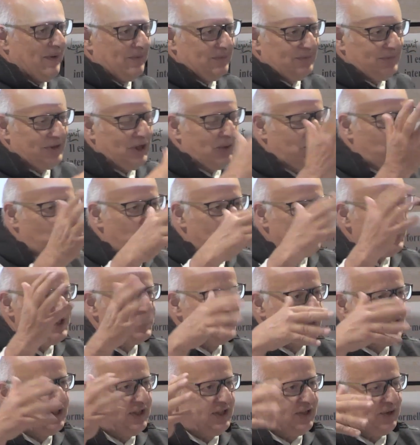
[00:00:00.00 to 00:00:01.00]
Dans mon
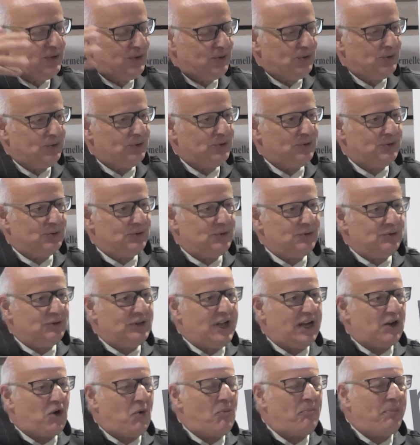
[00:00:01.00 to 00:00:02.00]
métier
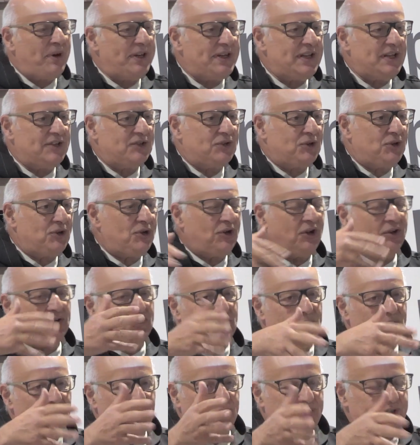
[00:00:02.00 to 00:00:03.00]
d'accompagnateur en
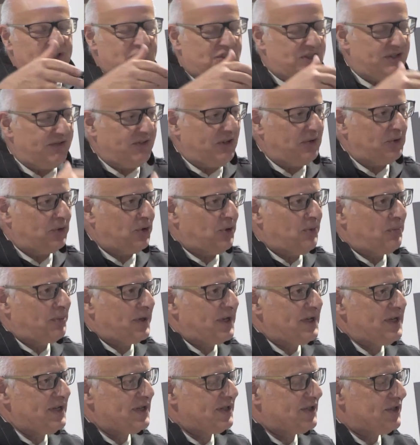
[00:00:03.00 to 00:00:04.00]
dehors des chefs
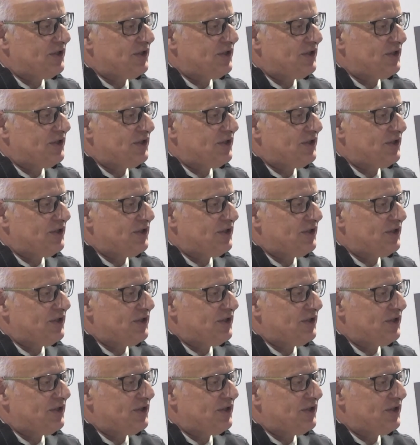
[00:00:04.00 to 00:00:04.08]
d'entreprise,